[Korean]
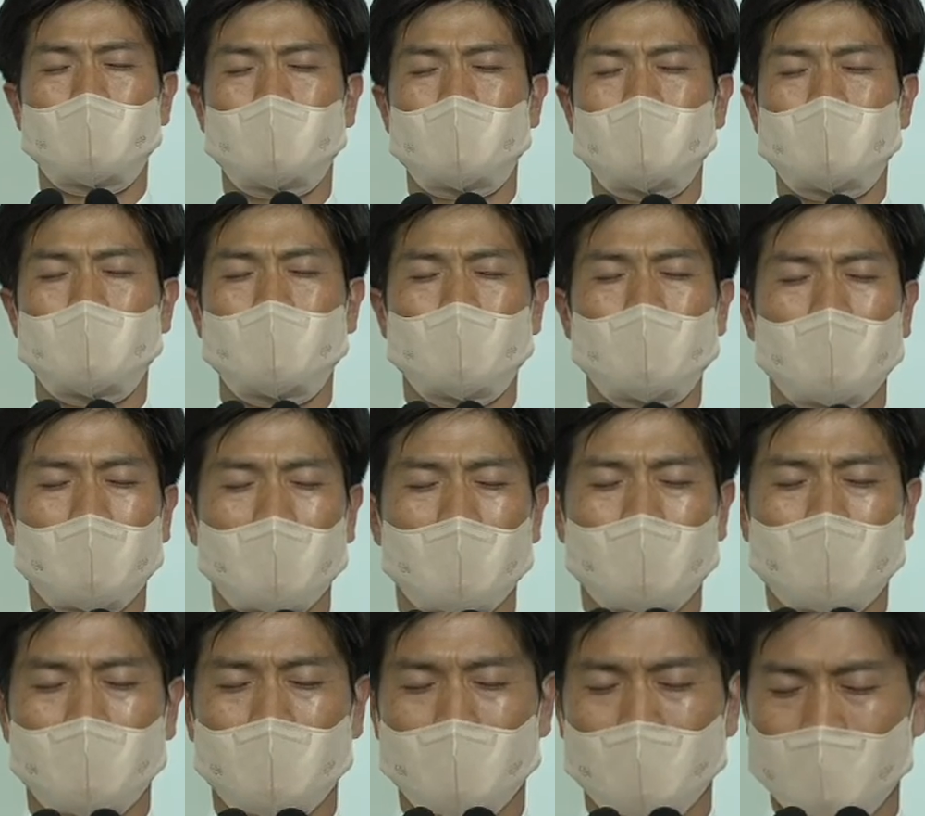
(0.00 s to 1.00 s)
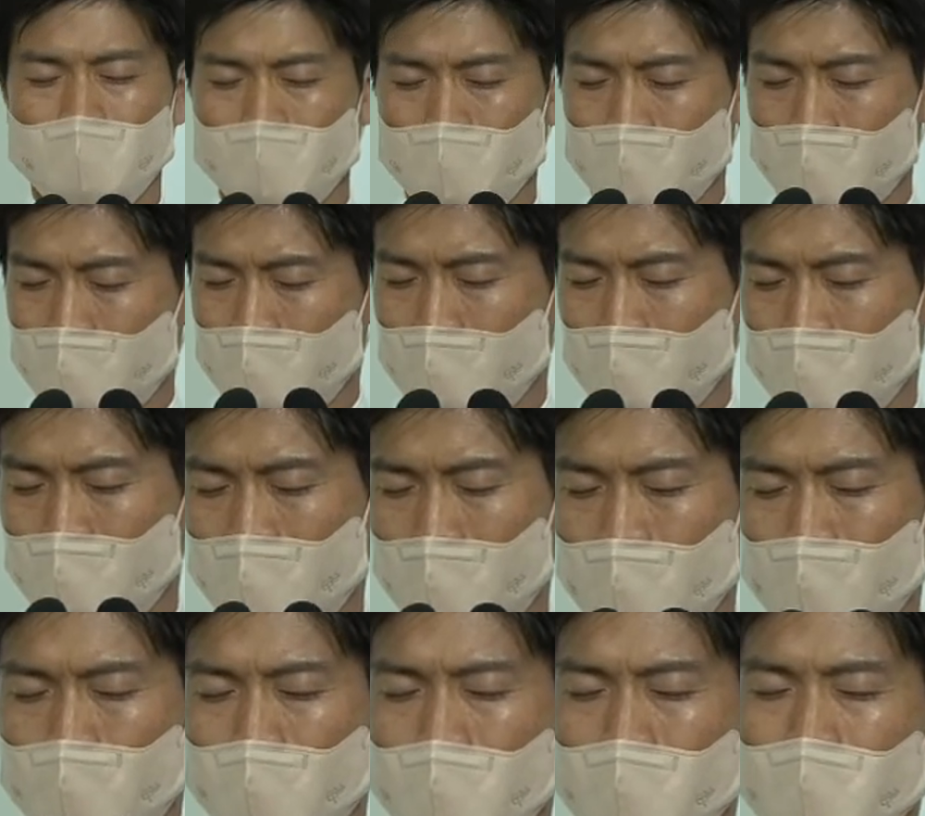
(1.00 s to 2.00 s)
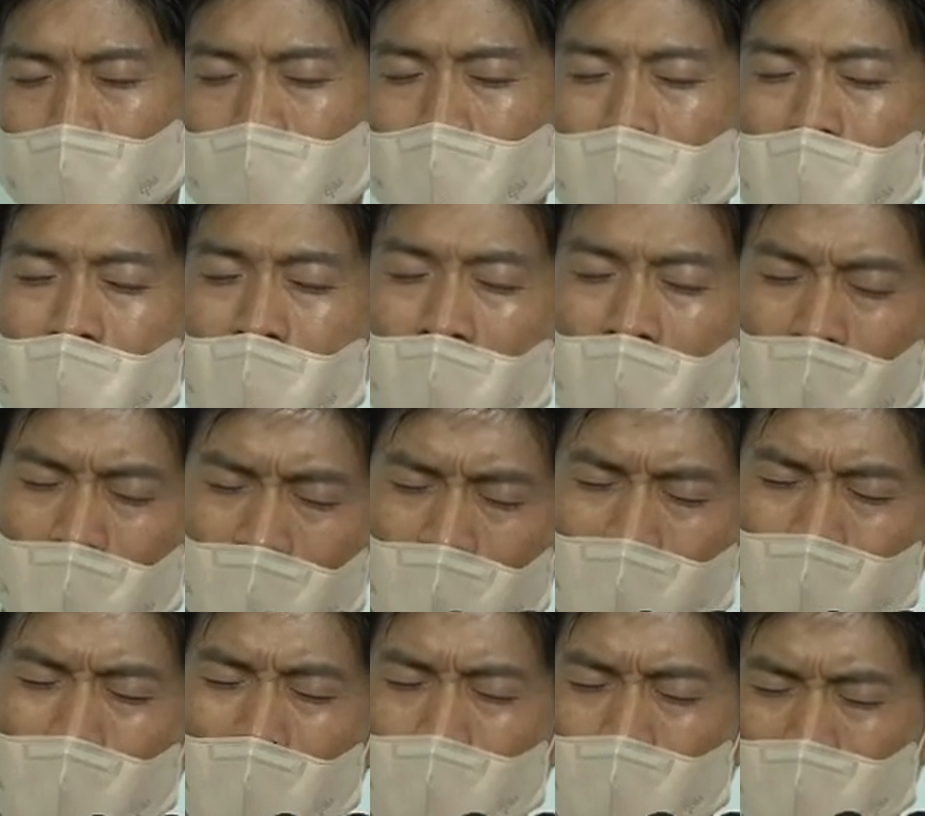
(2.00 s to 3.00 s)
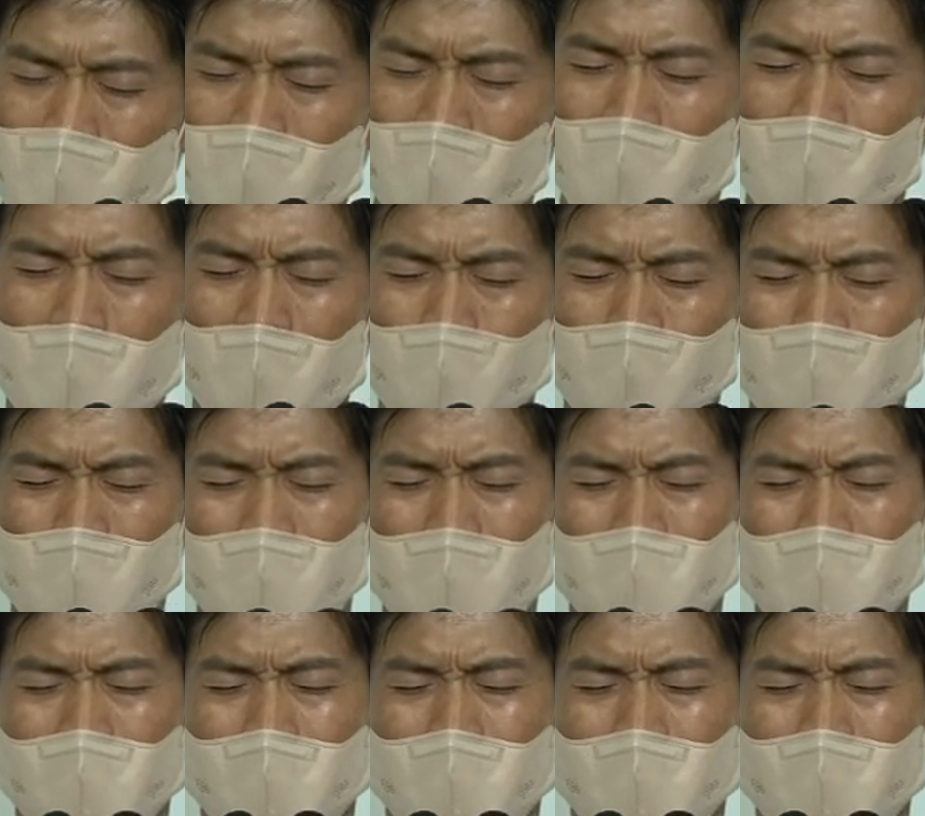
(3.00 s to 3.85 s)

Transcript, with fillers: 그슬 올라가면 결국에는 하나님 아버지가 나옵니다.